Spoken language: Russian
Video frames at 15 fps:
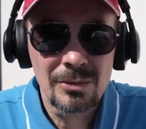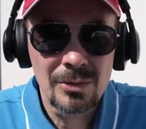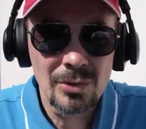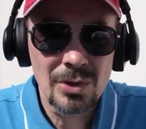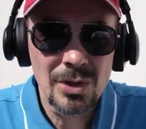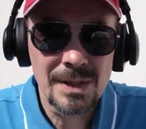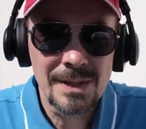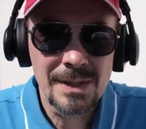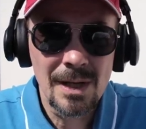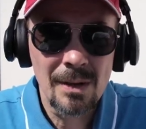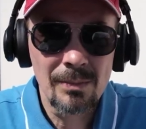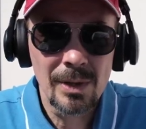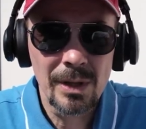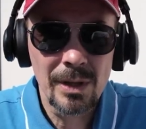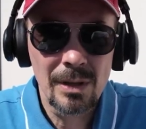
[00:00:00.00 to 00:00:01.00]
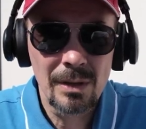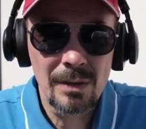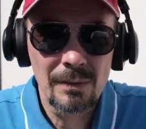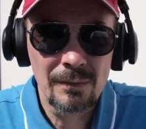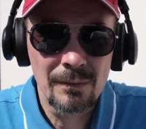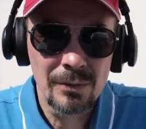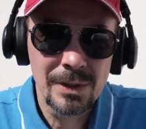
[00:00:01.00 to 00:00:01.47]
то же
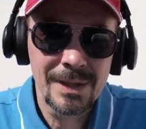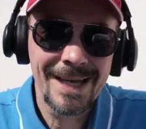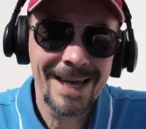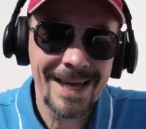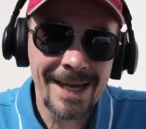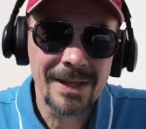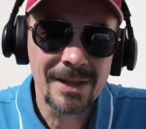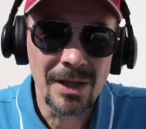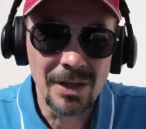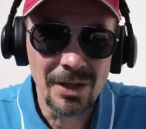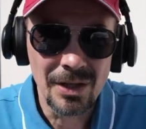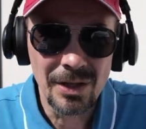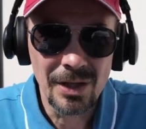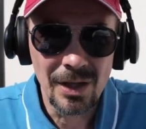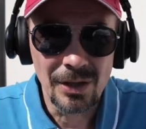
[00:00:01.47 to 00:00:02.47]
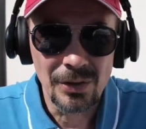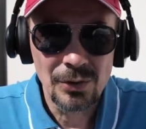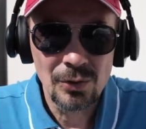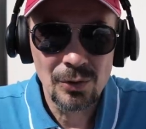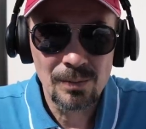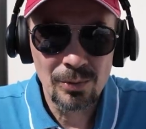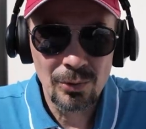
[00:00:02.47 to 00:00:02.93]
самое вот на этой неделе,
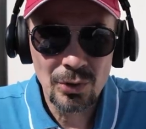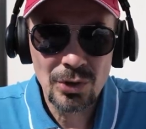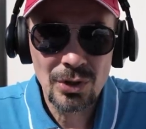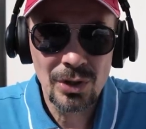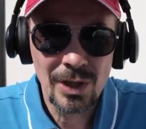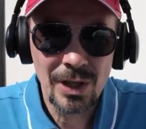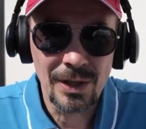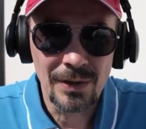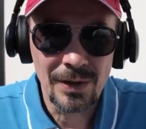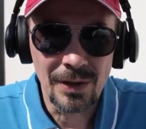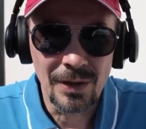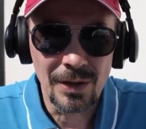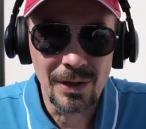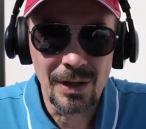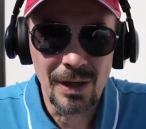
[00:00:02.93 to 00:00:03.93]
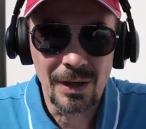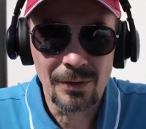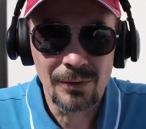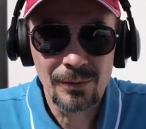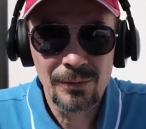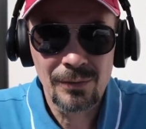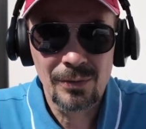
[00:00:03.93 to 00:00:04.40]
чуть позже на этой неделе.
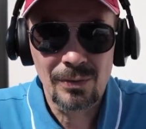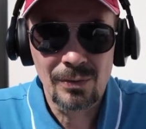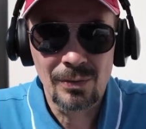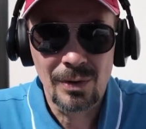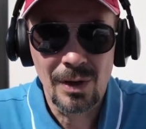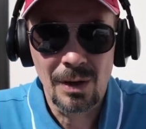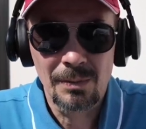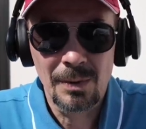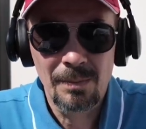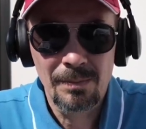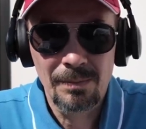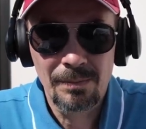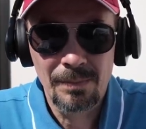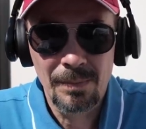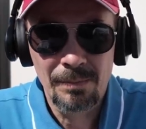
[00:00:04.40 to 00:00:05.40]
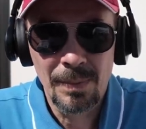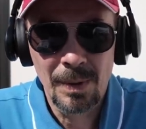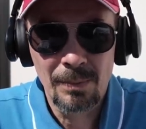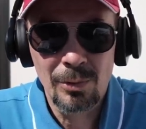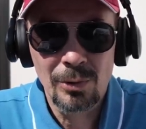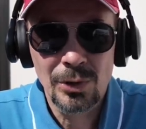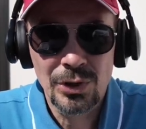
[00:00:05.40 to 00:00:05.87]
Дюфор, он как бы
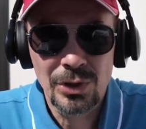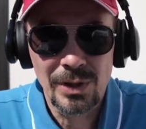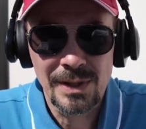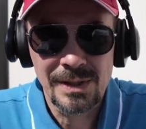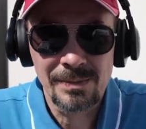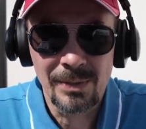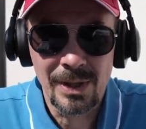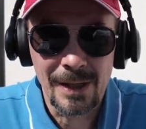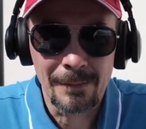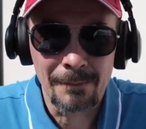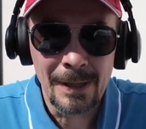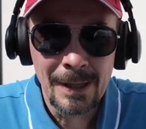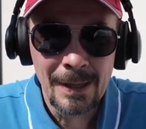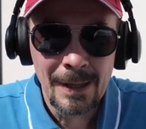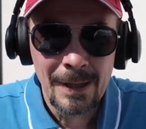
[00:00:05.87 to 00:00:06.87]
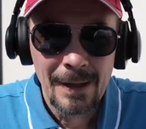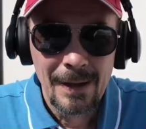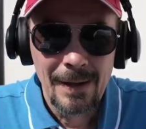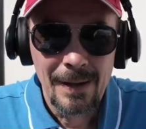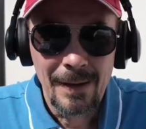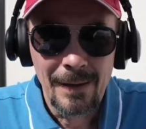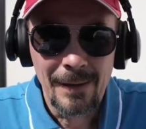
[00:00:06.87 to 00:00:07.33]
побольше размером.
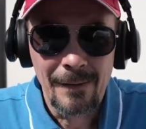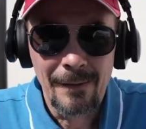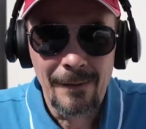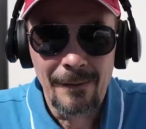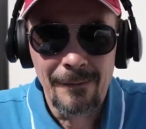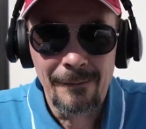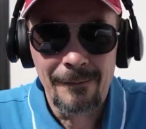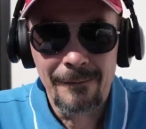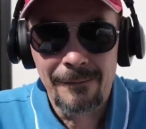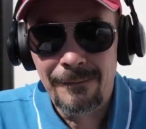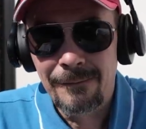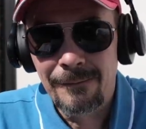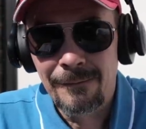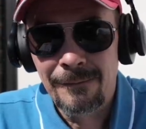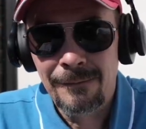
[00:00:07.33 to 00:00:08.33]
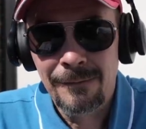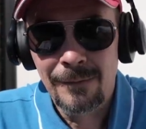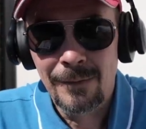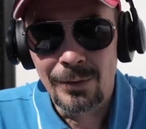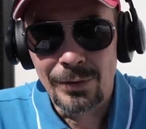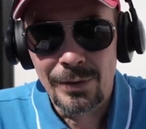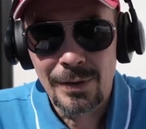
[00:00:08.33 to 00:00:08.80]
А,
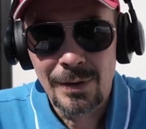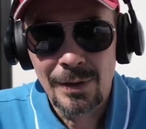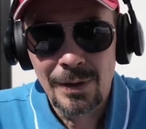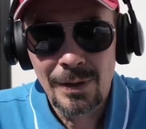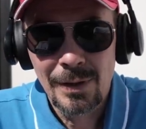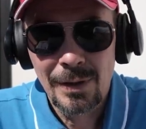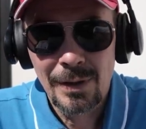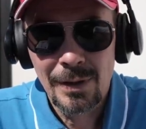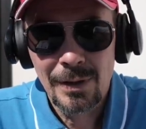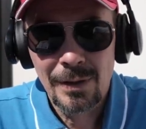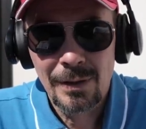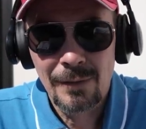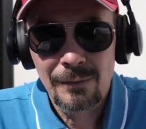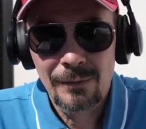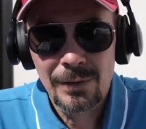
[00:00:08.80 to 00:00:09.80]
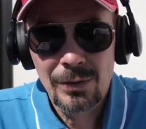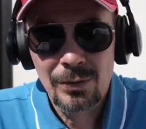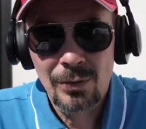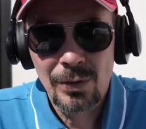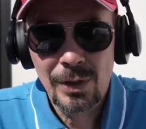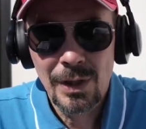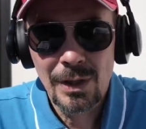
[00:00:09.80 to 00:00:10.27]
вот. И в
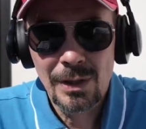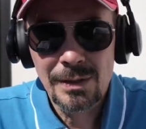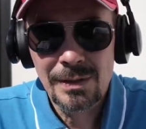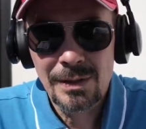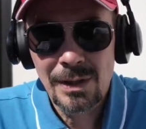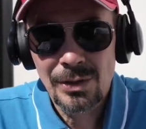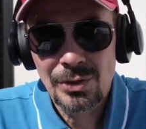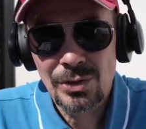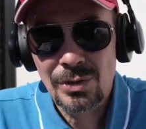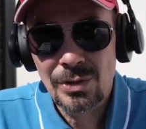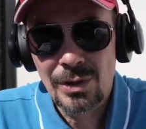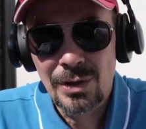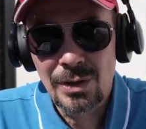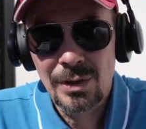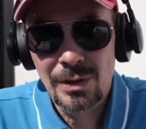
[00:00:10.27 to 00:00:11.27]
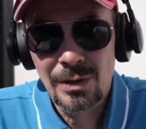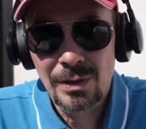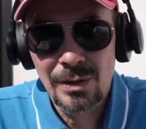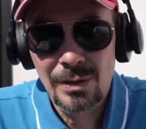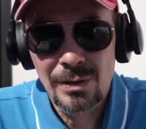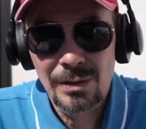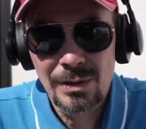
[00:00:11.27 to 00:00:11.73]
итоге, значит,
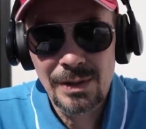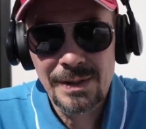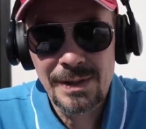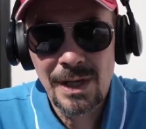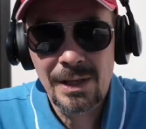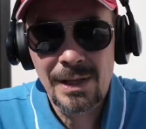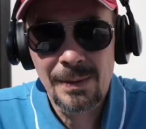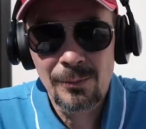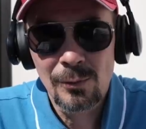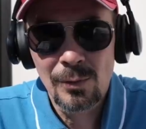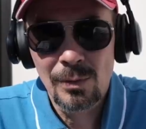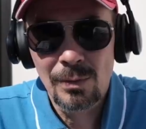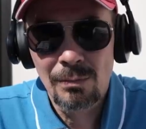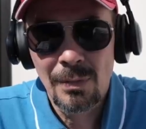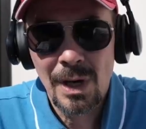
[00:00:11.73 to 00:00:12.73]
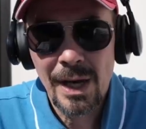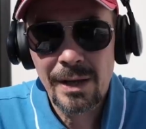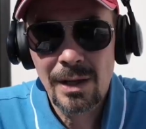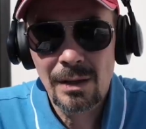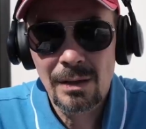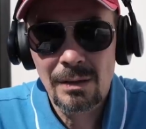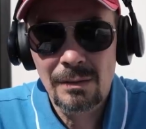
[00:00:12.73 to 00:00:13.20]
к 10
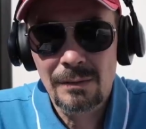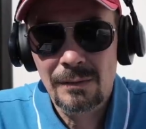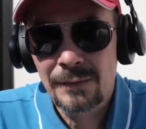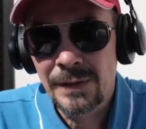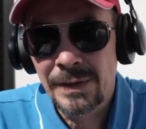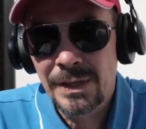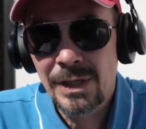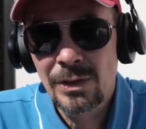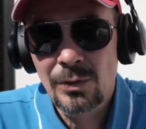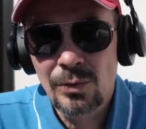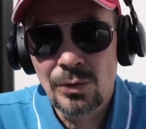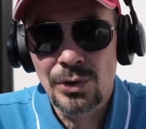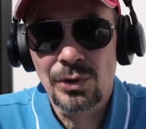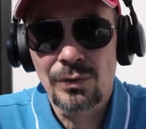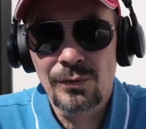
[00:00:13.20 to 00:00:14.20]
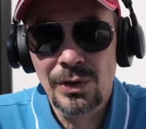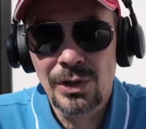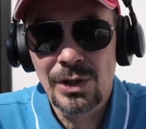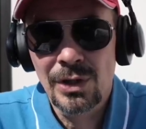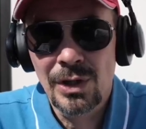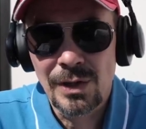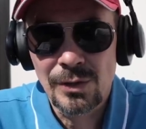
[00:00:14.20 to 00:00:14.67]
мая Фонтен хочет
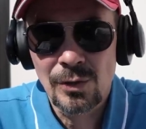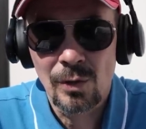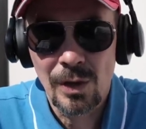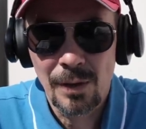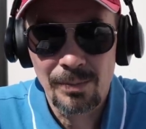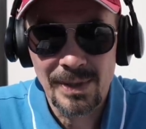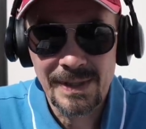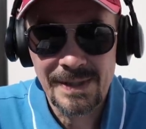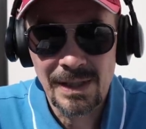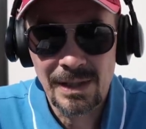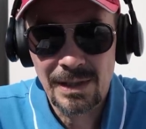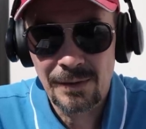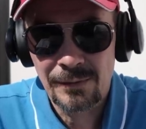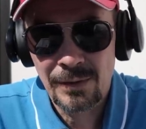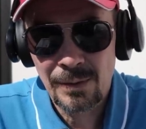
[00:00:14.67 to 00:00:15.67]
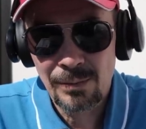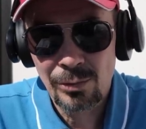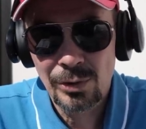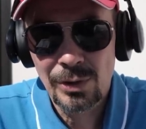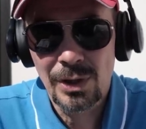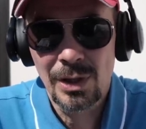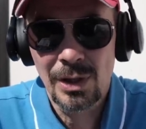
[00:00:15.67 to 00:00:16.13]
выйти на 40%
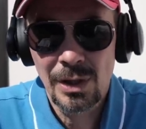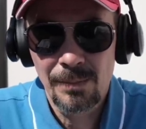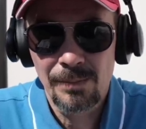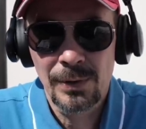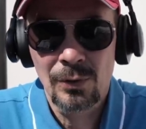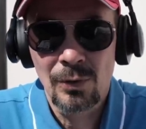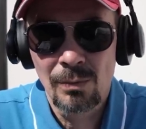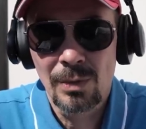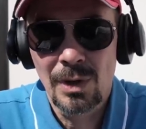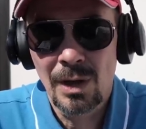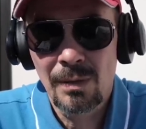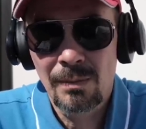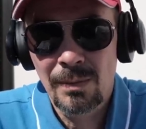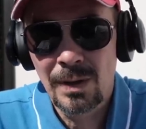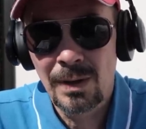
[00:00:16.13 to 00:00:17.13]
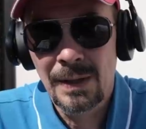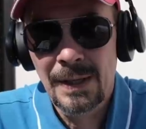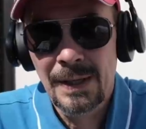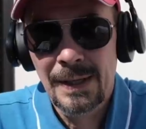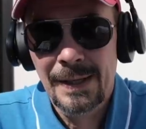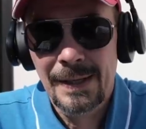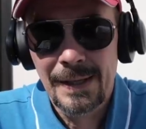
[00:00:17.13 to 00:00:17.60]
работы и потом как бы
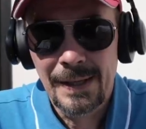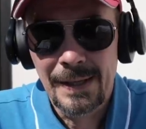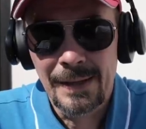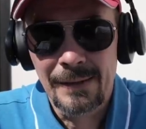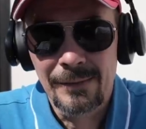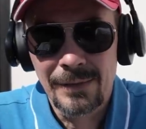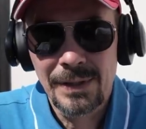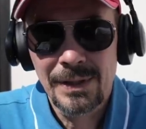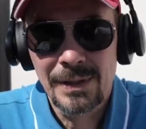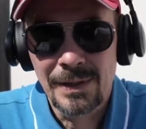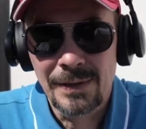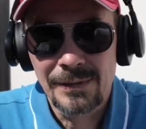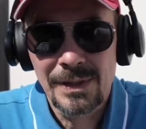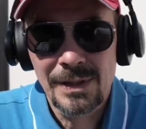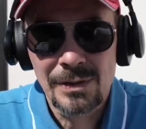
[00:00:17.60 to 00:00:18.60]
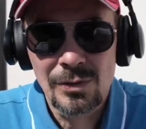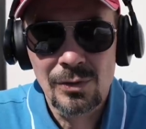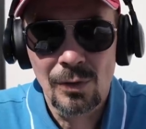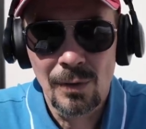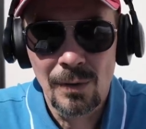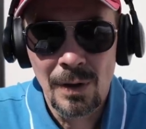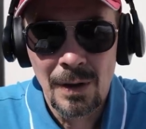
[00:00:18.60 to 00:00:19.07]
а, выйти на все
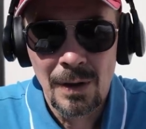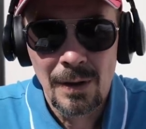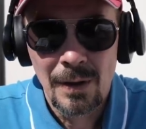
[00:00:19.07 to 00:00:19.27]
100%